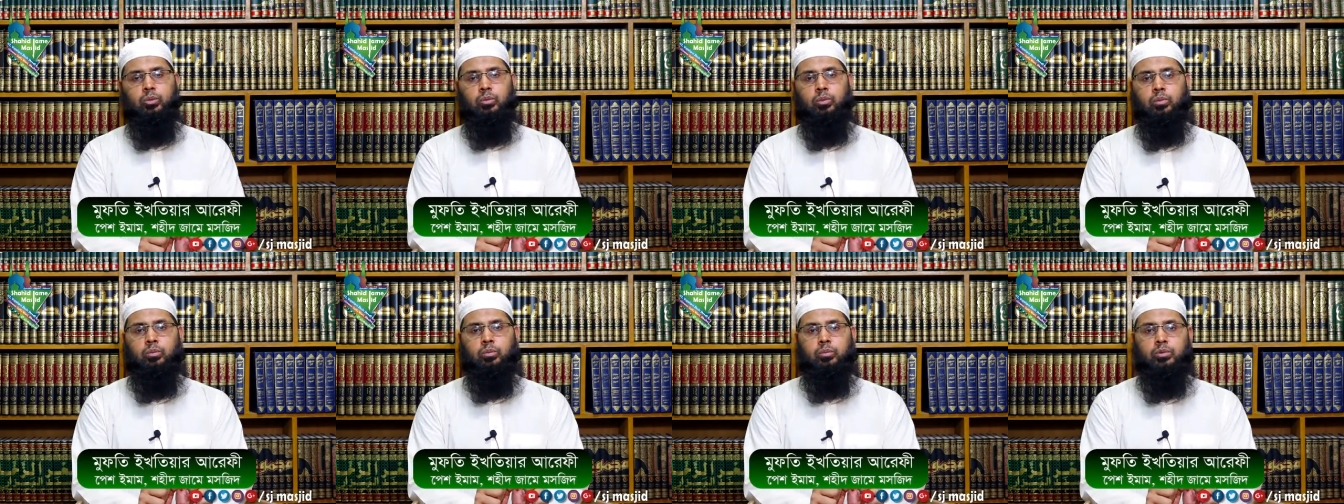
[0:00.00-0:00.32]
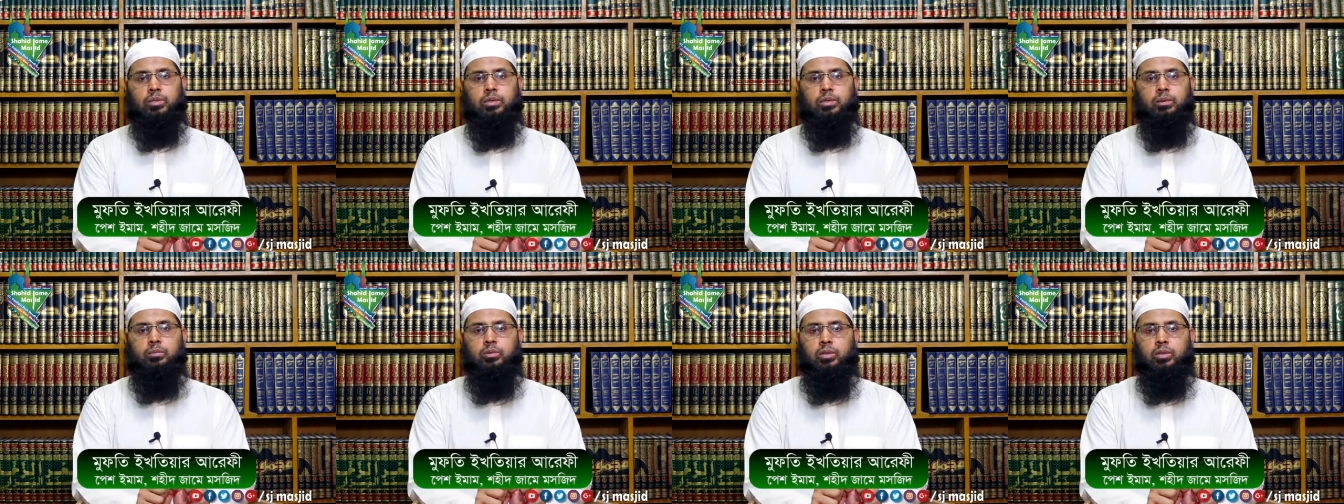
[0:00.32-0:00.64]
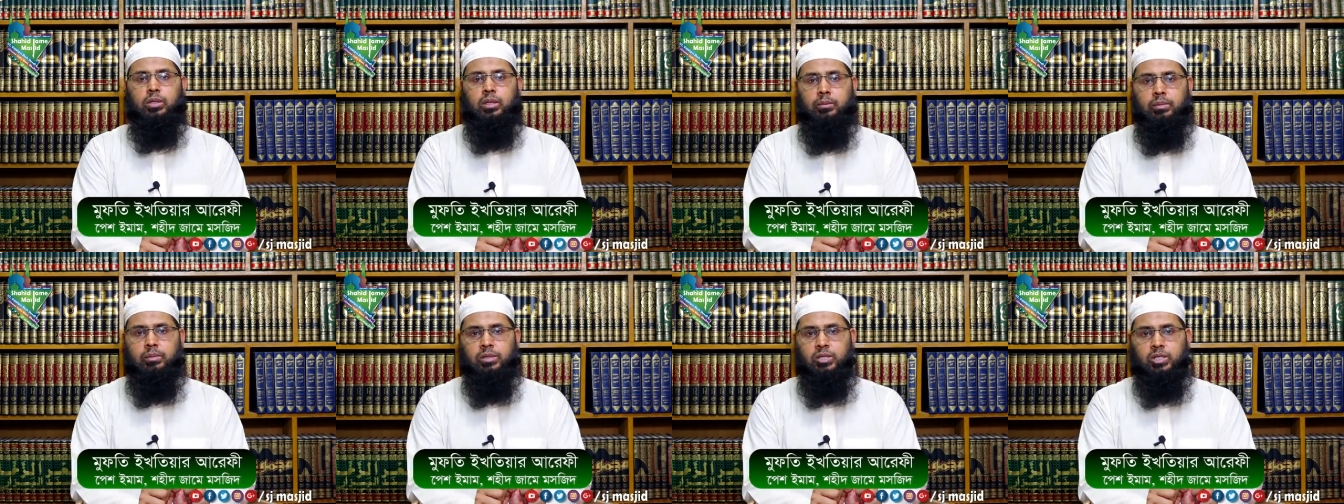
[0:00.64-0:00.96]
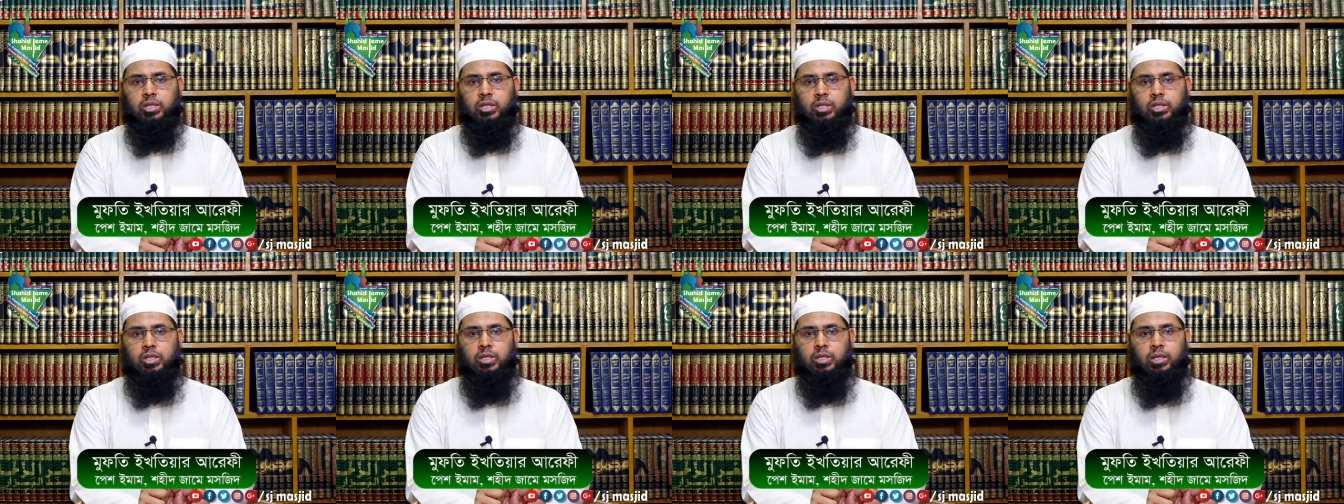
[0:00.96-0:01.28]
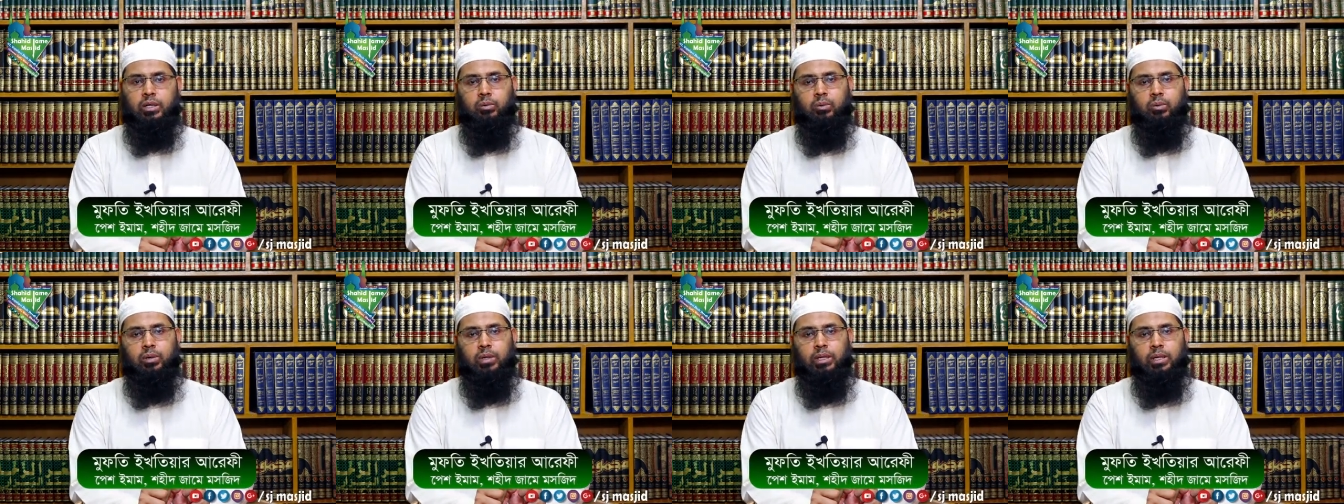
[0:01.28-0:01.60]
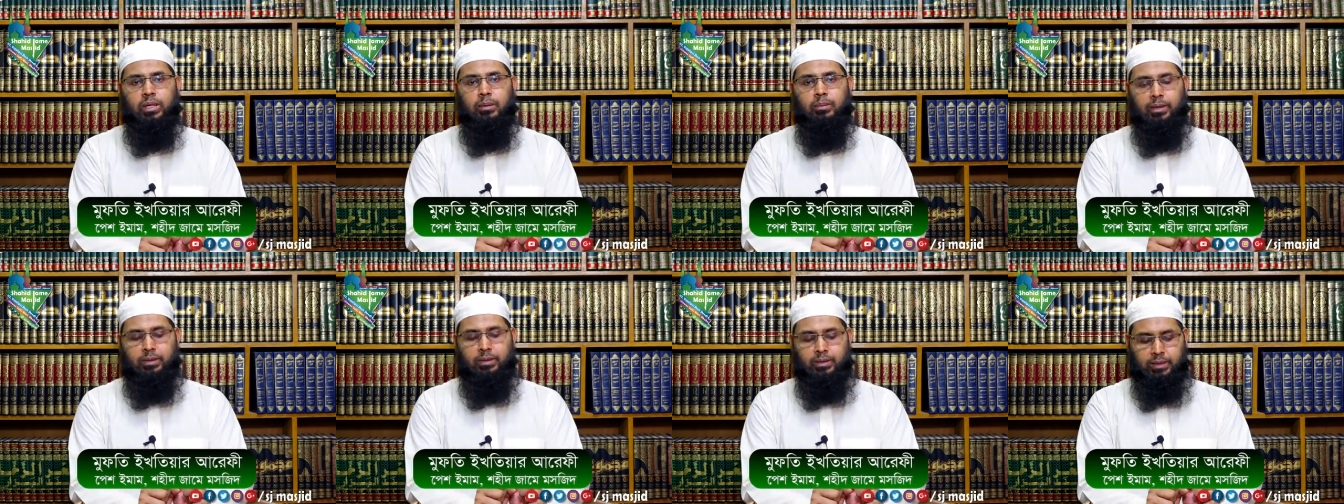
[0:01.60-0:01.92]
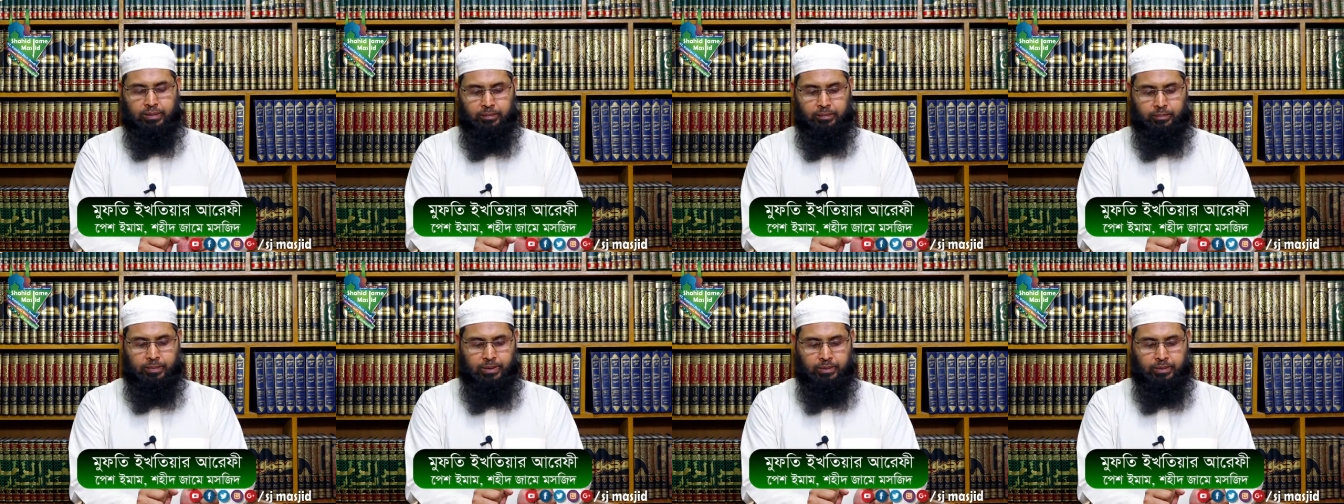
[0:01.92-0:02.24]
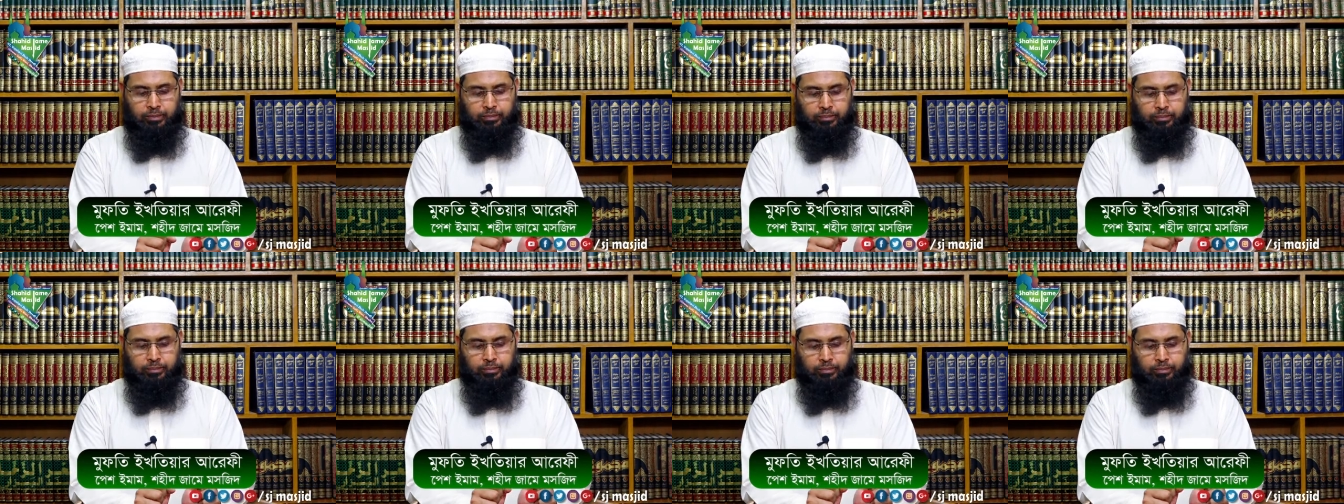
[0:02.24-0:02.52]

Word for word: কোনো মুসলিম যদি বিশ্বাস না করে ইমান থাকবে না